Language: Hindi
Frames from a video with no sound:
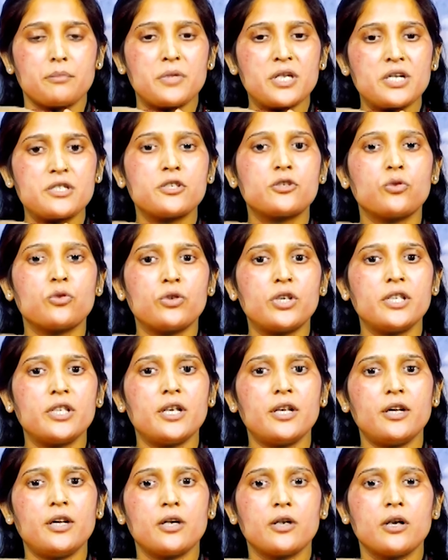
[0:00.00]
मेरे से छोटी
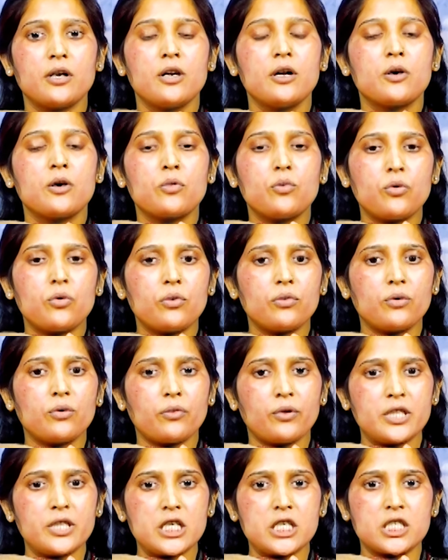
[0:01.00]
हैं वो
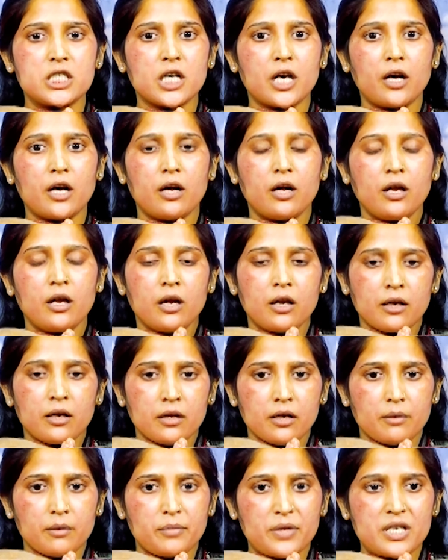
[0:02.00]
उन्होंने दीक्षा
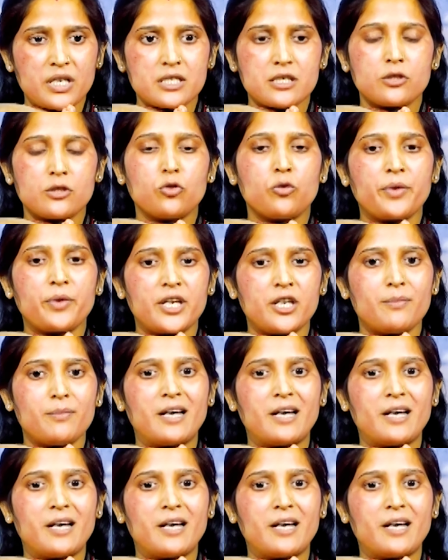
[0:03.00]
मेरे से दो महीने